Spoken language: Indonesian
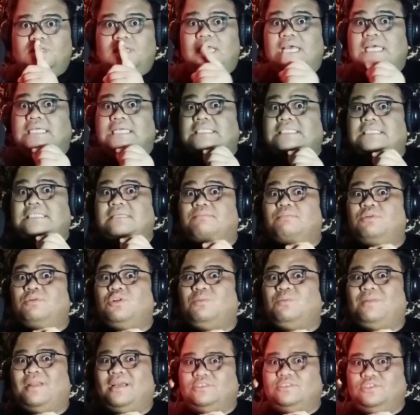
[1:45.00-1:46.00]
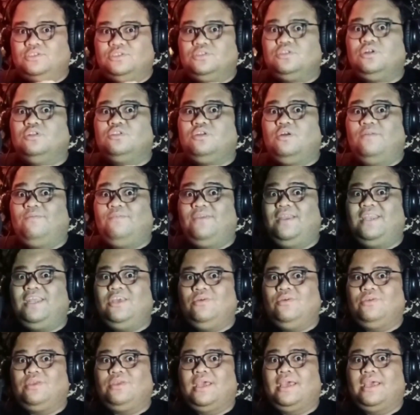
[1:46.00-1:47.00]
Sebelum lanjut nonton
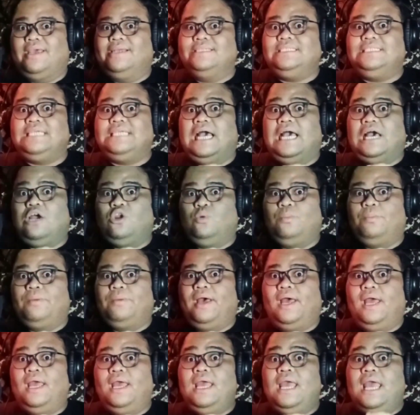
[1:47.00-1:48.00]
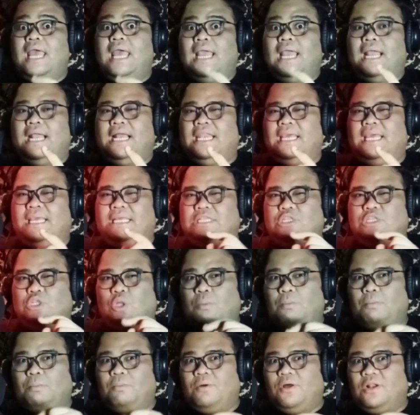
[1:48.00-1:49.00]
videonya, jangan lupa klik
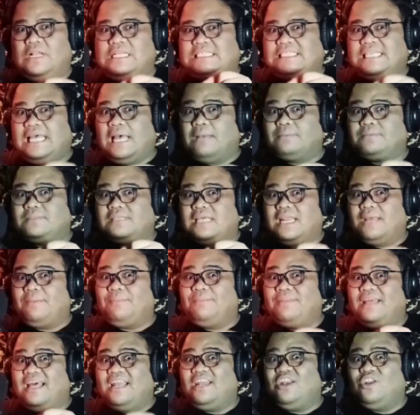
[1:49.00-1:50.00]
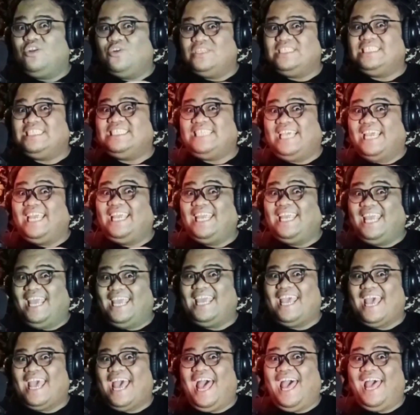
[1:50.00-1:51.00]
tombol subscribe dan loncengnya ya.
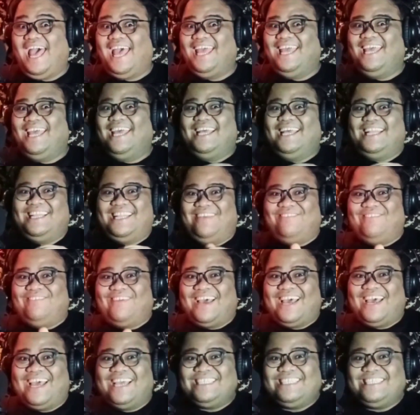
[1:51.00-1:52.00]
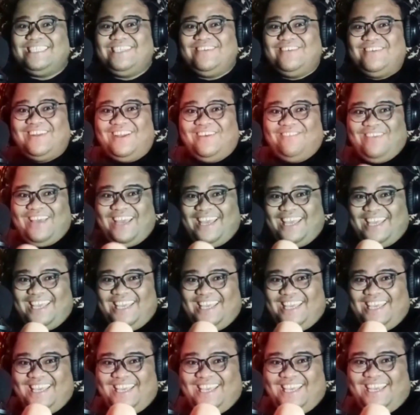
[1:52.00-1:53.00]
Terima kasih orang
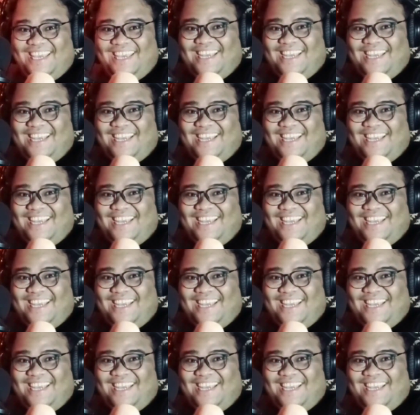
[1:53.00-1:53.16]
baik.